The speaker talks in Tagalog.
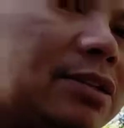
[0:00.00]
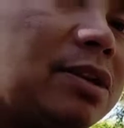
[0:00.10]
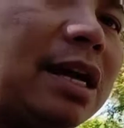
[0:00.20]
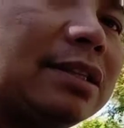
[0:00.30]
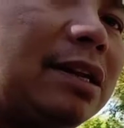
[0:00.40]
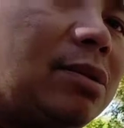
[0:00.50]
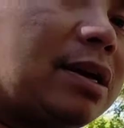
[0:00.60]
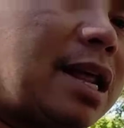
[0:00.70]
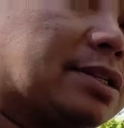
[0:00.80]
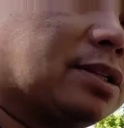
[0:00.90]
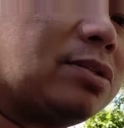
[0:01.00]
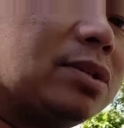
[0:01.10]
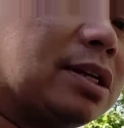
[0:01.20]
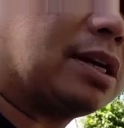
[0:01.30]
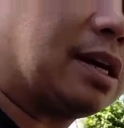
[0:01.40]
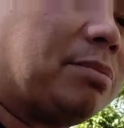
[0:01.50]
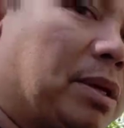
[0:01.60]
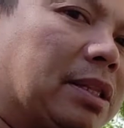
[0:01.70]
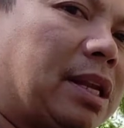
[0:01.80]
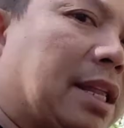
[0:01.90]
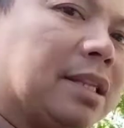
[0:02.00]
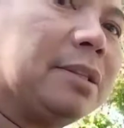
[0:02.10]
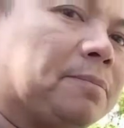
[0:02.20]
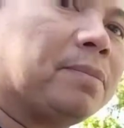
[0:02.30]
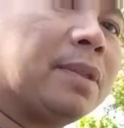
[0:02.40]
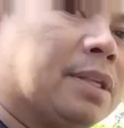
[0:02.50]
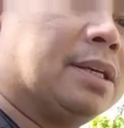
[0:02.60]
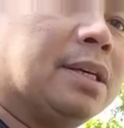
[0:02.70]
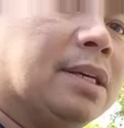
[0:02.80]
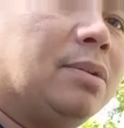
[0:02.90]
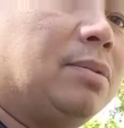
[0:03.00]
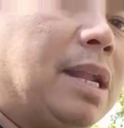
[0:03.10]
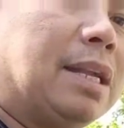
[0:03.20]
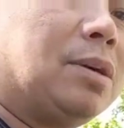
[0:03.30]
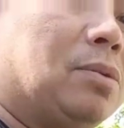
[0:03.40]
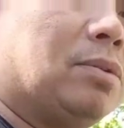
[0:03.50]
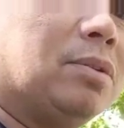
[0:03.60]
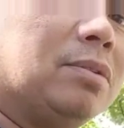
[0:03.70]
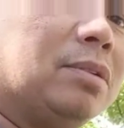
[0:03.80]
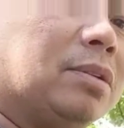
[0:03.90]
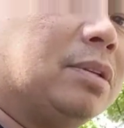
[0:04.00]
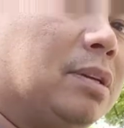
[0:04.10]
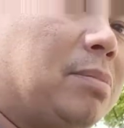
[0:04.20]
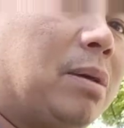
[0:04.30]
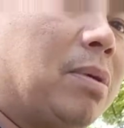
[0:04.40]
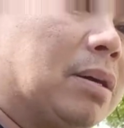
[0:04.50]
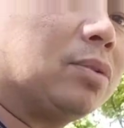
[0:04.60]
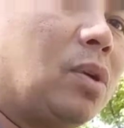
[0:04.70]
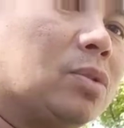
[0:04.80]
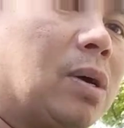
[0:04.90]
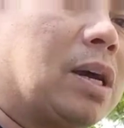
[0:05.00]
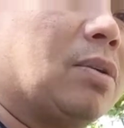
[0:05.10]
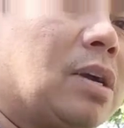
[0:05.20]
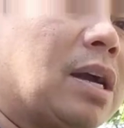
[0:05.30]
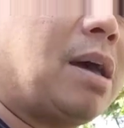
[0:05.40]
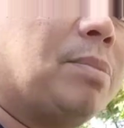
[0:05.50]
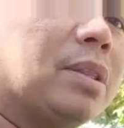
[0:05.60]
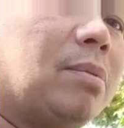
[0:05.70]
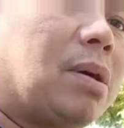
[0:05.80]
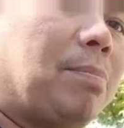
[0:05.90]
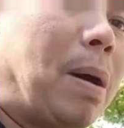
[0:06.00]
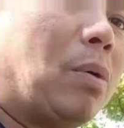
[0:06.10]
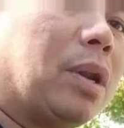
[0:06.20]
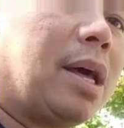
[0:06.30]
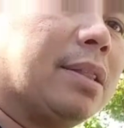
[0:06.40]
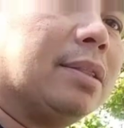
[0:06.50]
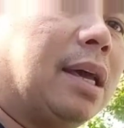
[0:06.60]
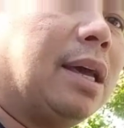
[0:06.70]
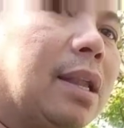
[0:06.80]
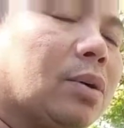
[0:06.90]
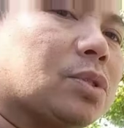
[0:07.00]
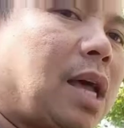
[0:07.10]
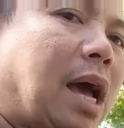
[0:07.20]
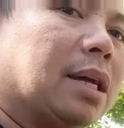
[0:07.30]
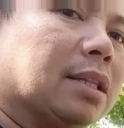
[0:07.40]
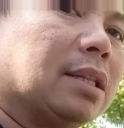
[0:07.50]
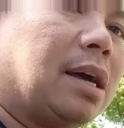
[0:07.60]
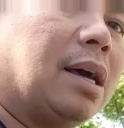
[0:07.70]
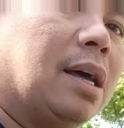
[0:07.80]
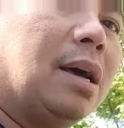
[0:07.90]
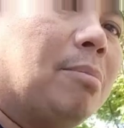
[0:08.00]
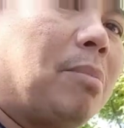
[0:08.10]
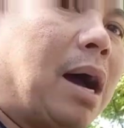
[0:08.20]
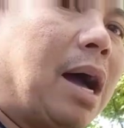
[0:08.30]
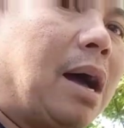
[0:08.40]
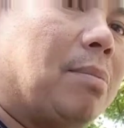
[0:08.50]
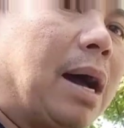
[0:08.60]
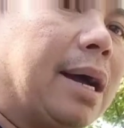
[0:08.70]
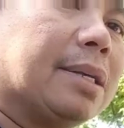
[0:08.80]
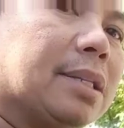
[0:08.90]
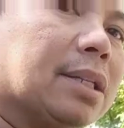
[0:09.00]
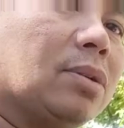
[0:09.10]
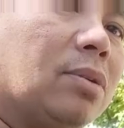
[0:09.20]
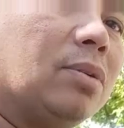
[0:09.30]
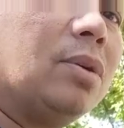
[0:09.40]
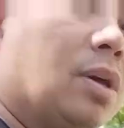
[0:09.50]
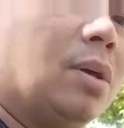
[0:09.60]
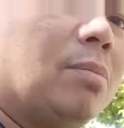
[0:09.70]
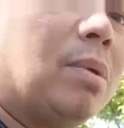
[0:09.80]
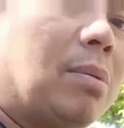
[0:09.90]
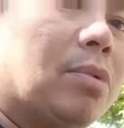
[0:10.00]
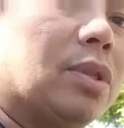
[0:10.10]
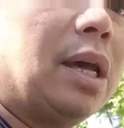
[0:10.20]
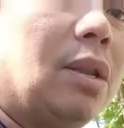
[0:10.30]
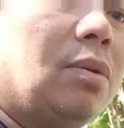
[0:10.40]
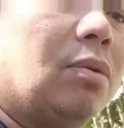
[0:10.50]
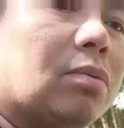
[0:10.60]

ano lang, dalawang klaseng tools ang gagamitin natin. Wala na kung iba-ibang tools. Huwag kayong gagamit ng mga power handle o socket na mahaba kasi itong mga modelong